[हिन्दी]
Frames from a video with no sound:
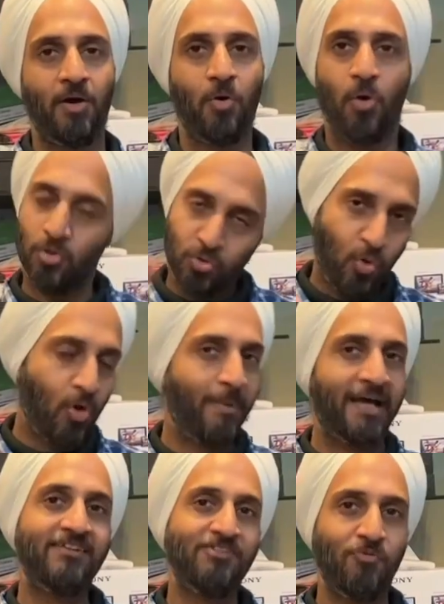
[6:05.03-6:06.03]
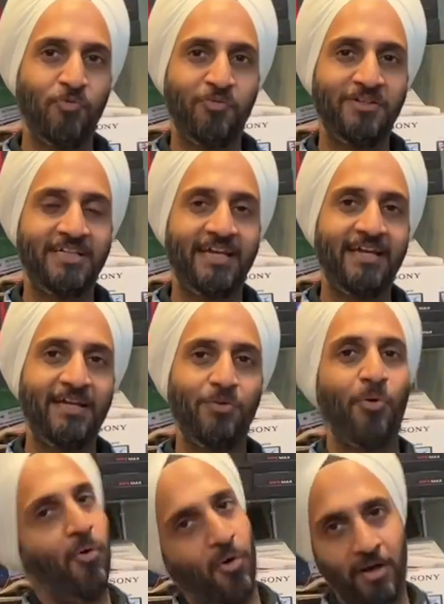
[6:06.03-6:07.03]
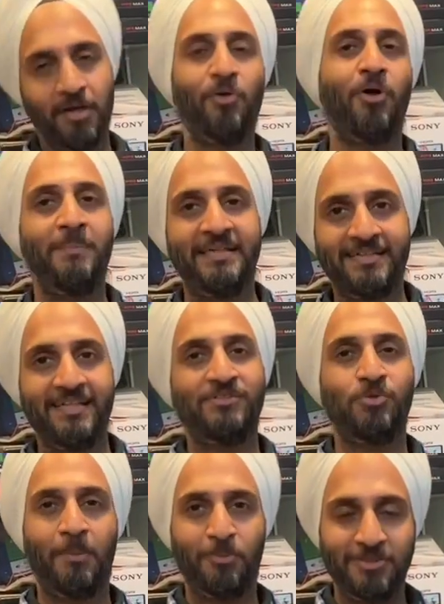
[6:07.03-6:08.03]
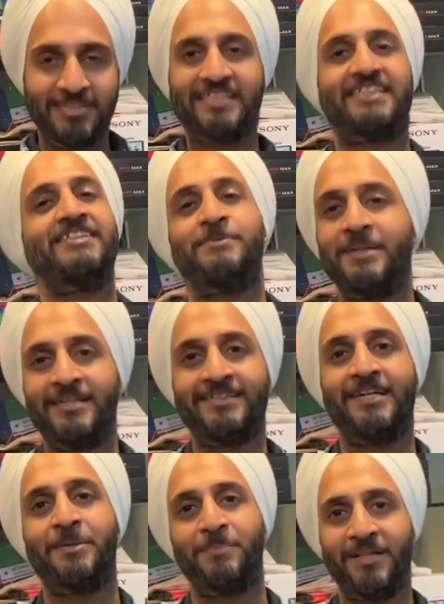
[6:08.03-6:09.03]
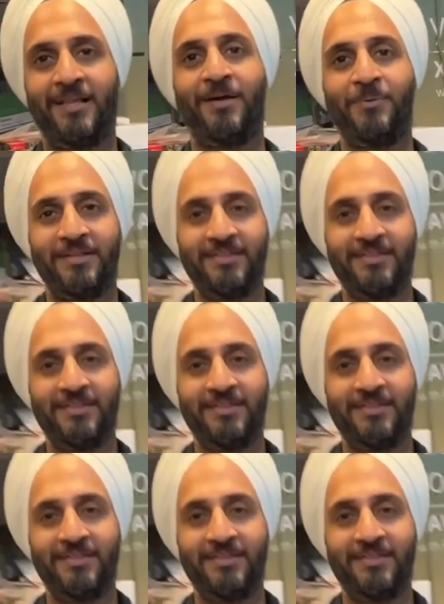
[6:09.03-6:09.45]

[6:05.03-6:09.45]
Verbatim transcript: हाँ। और दो हमारे सबवूफर जाएंगे तो ऑन एंड ऑल बाई इसलिए इसको आपको 16 स्पीकर सेटअप बता रहा हूँ